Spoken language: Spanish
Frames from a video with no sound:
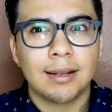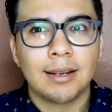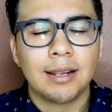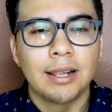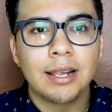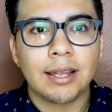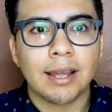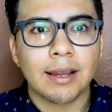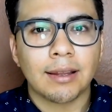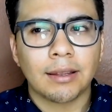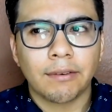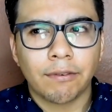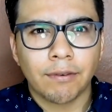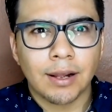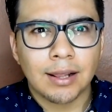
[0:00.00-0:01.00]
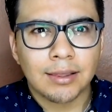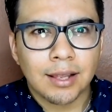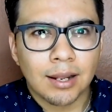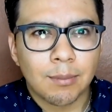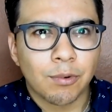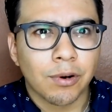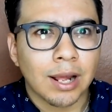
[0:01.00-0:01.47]
le dije, ¿qué
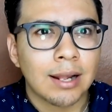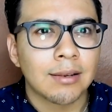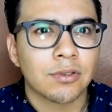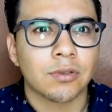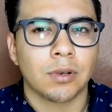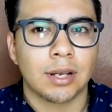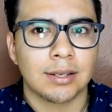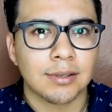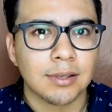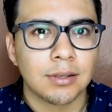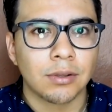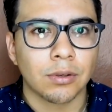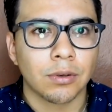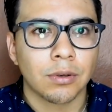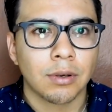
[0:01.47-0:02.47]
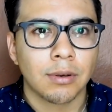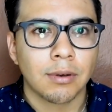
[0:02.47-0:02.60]
falta la moral estoy haciendo?